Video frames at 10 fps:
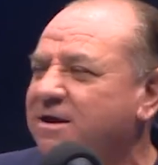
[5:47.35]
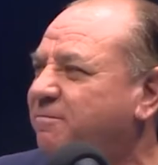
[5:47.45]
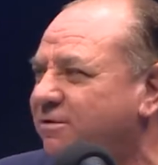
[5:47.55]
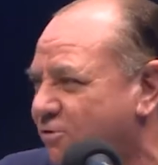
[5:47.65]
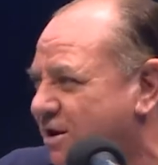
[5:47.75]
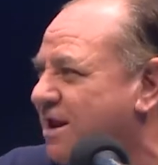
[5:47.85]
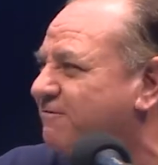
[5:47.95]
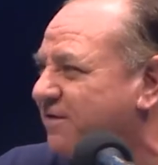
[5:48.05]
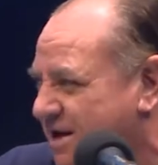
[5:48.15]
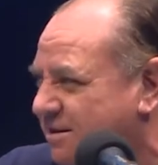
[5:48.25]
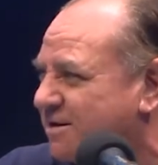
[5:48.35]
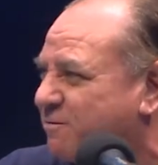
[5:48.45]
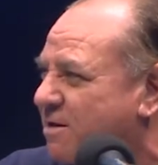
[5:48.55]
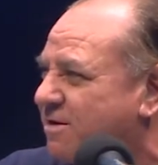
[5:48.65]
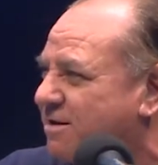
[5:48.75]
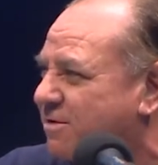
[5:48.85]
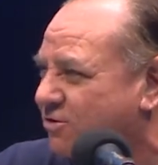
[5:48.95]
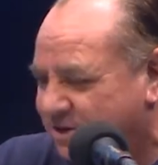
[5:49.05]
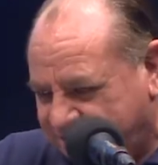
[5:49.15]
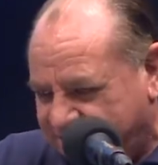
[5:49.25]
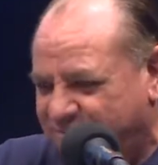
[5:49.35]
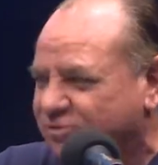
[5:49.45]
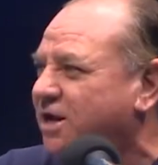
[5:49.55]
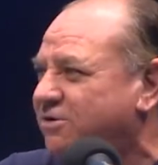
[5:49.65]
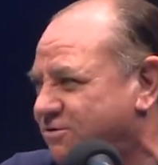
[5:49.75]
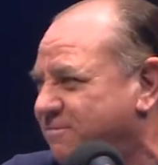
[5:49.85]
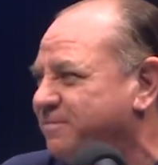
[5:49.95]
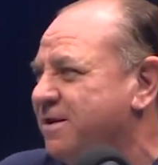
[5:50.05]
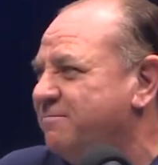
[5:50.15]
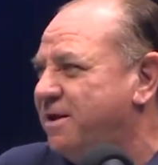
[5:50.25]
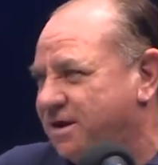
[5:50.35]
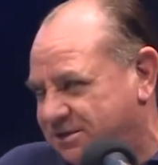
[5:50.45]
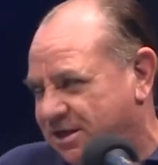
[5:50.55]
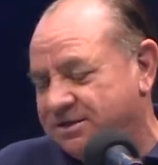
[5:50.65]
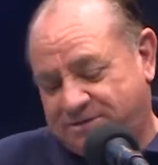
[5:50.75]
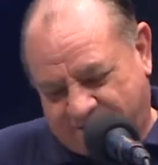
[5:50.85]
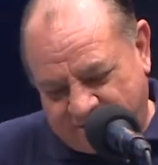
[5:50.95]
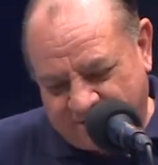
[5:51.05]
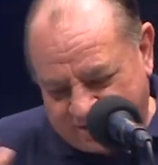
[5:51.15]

pero luego al, final del programa a lo mejor les hacemos algo para que se les eh,